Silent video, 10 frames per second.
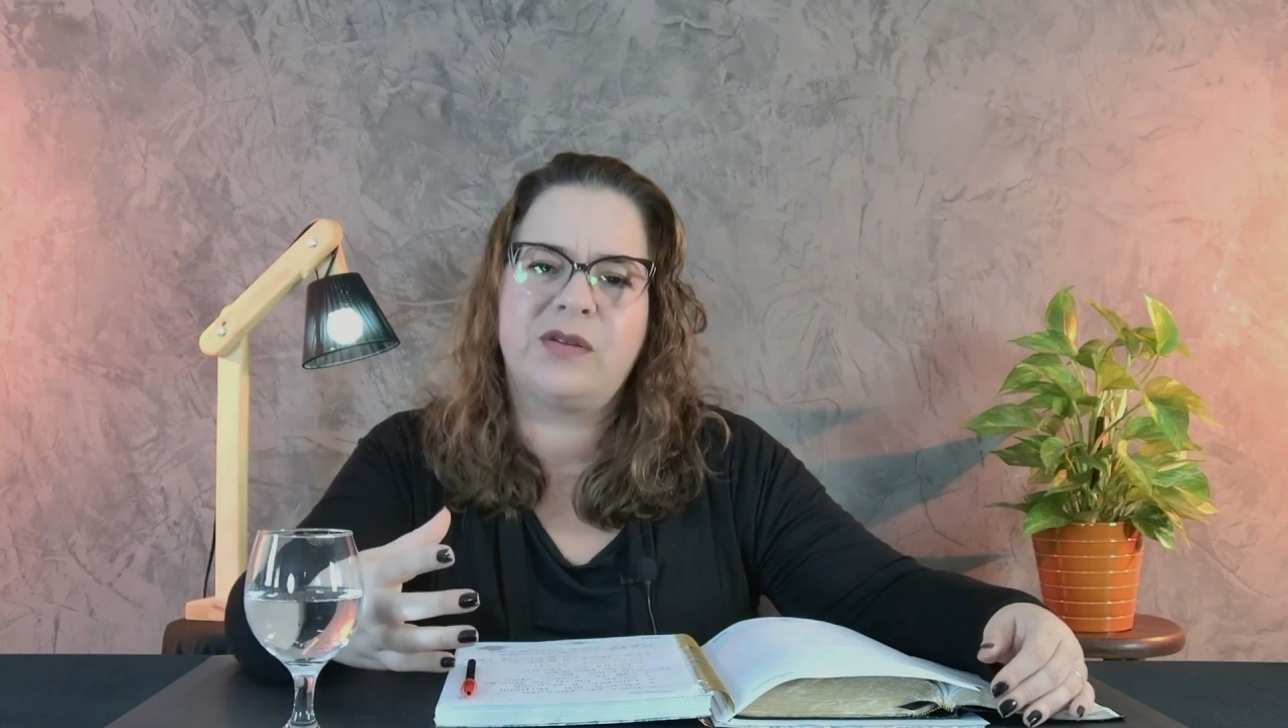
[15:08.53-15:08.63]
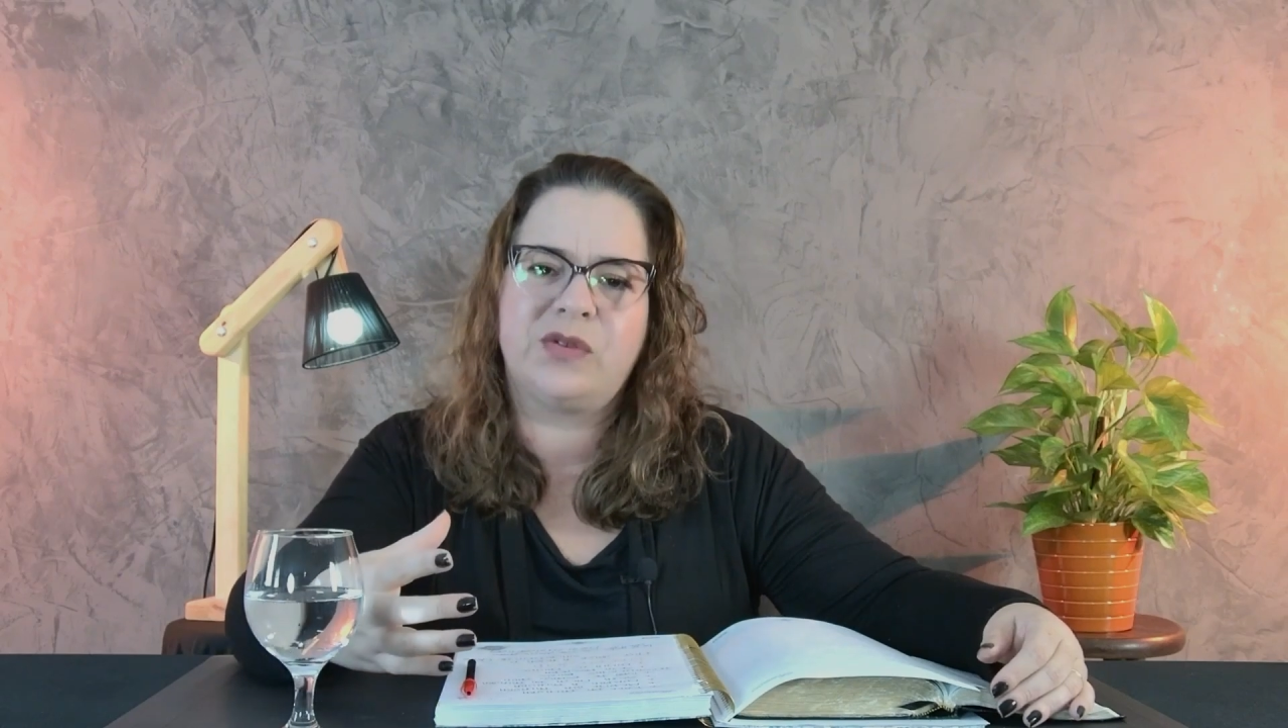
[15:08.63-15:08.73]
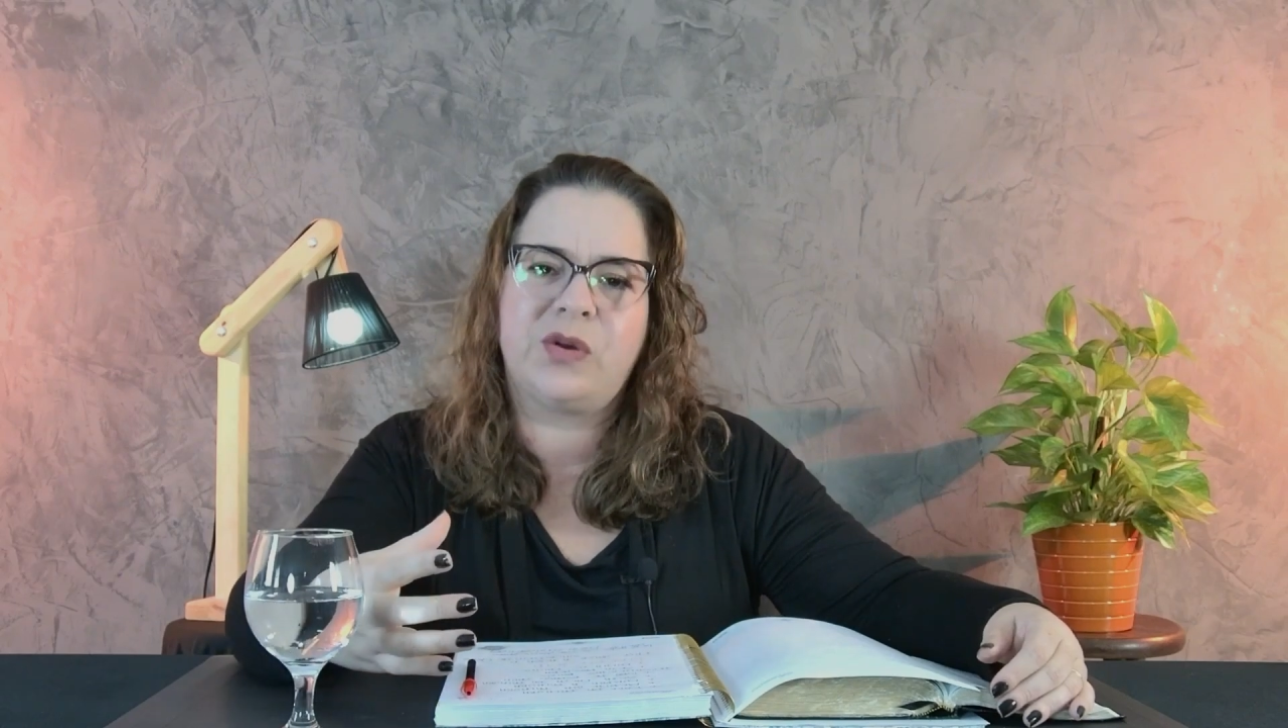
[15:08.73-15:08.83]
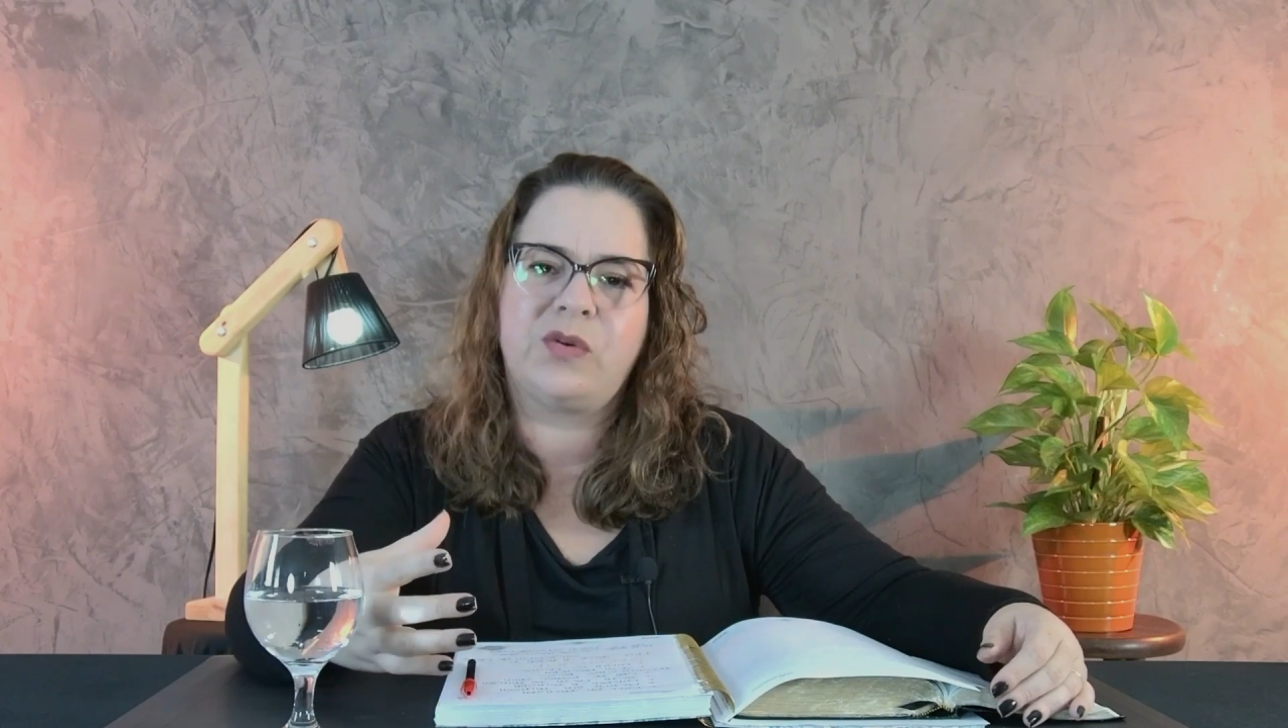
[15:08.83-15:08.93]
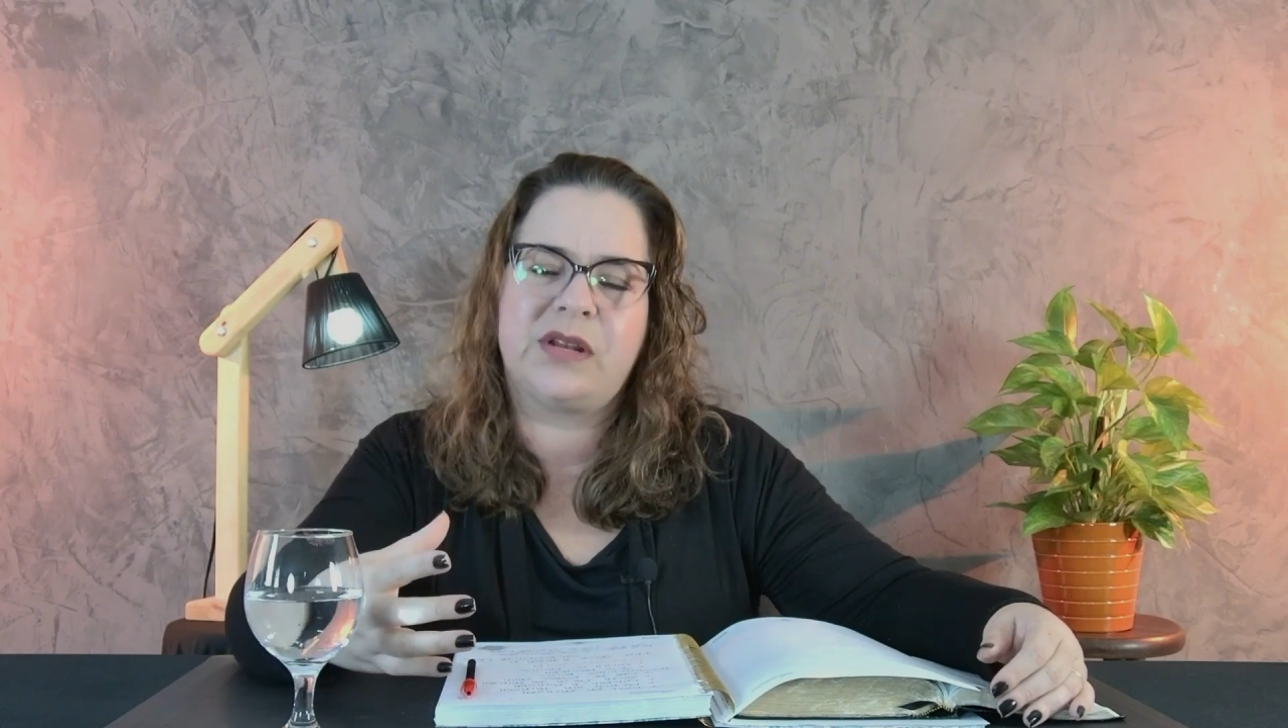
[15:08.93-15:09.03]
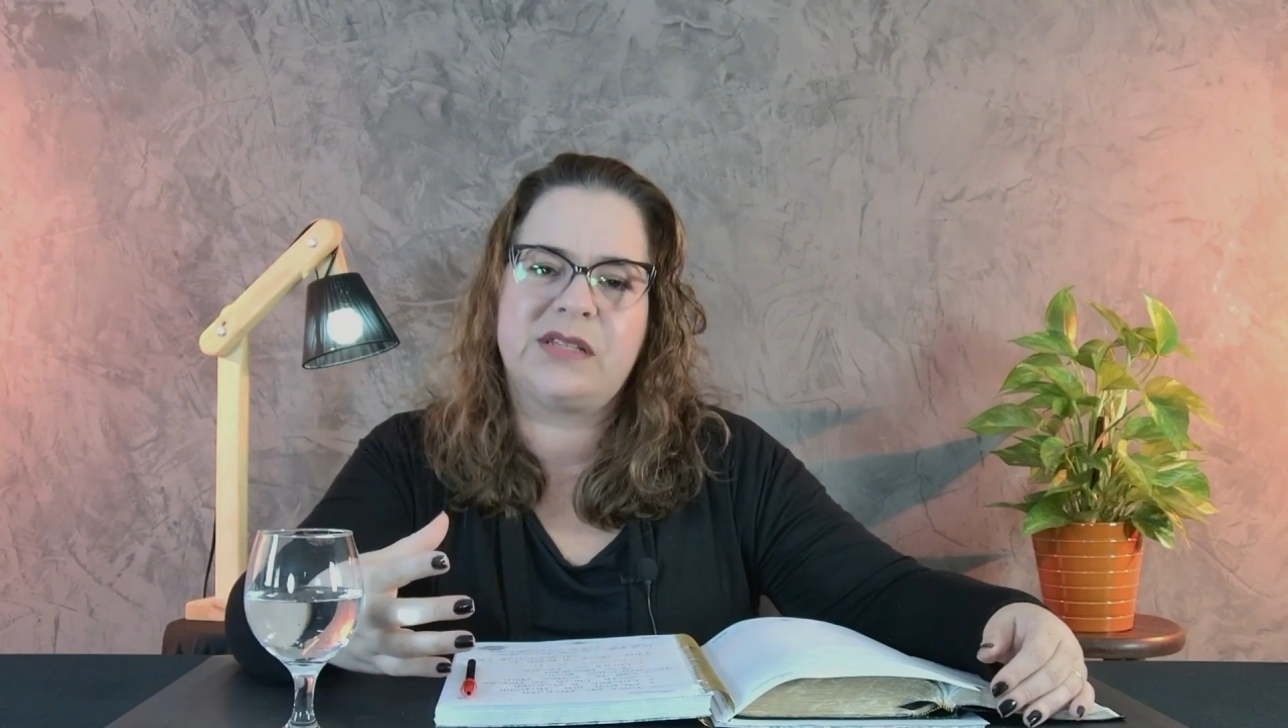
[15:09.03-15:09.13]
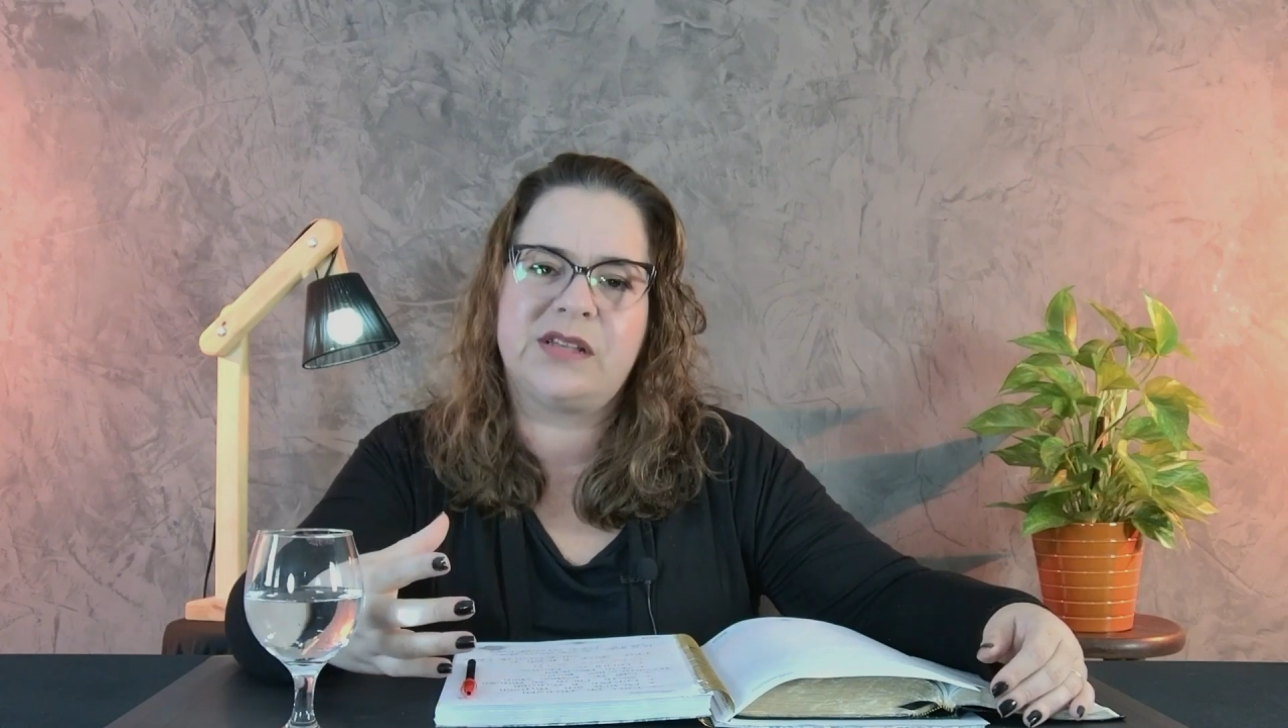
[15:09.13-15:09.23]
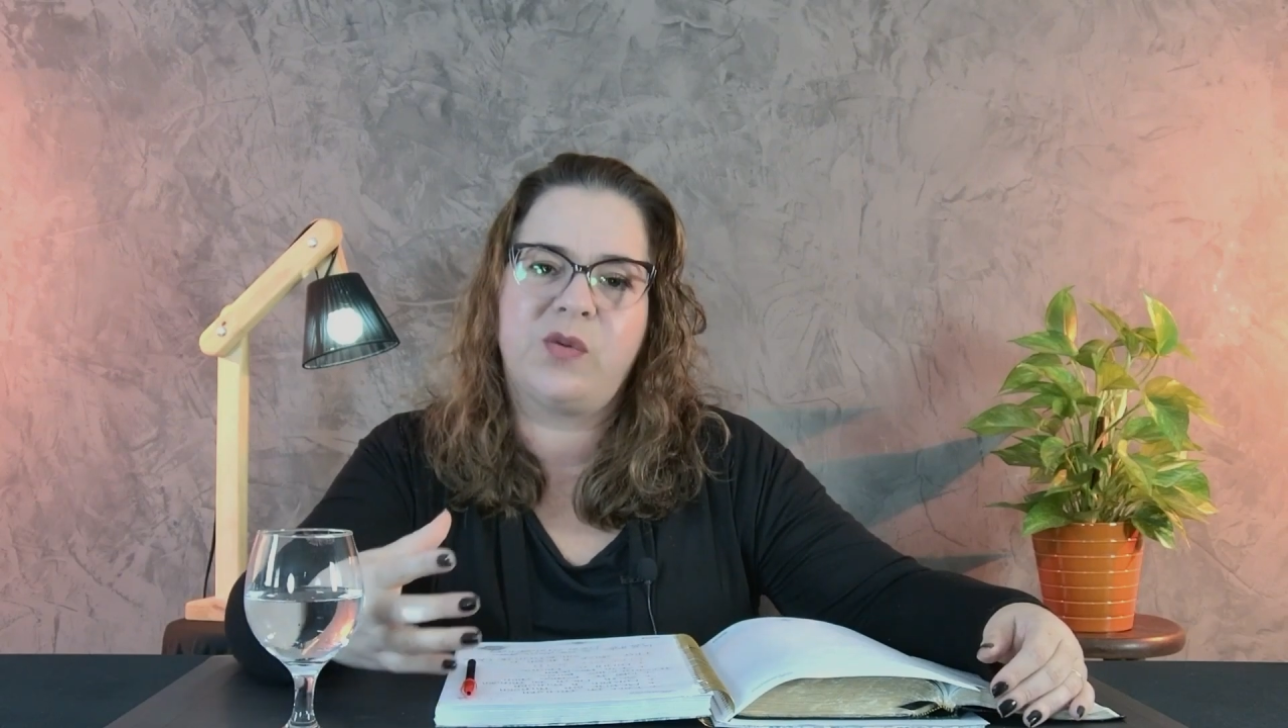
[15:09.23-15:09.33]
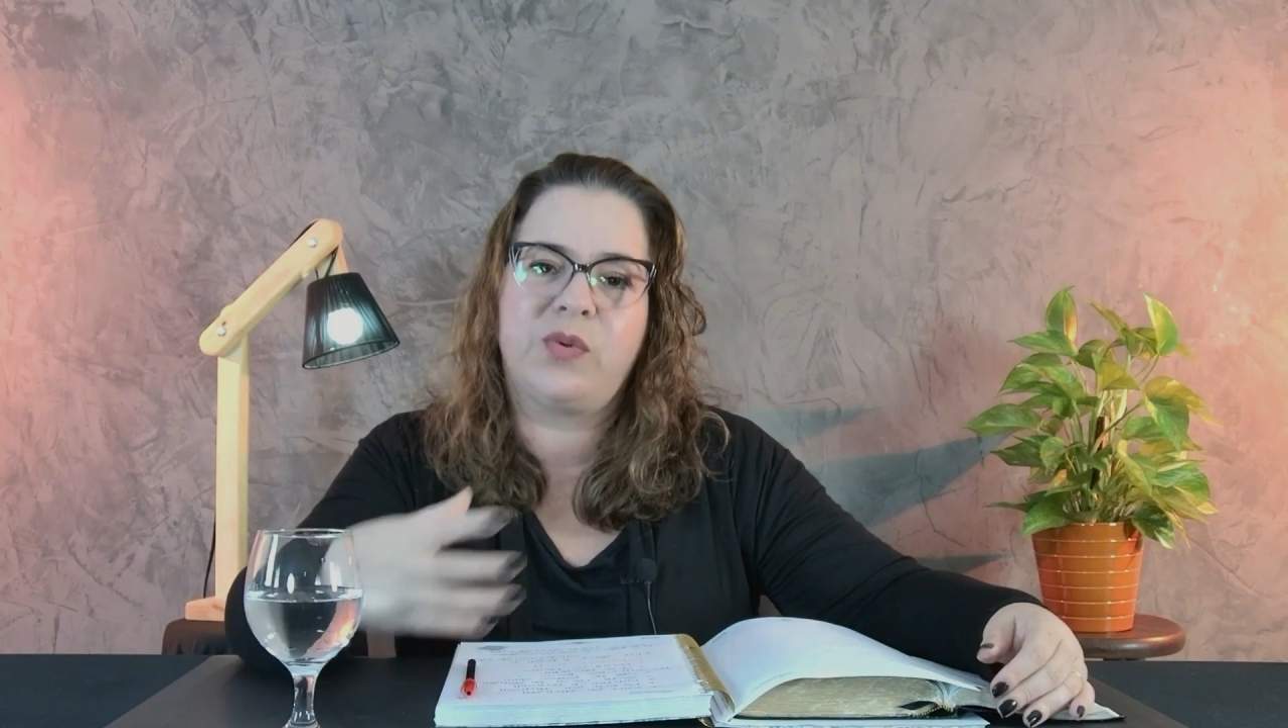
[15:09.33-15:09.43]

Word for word: no teu coração,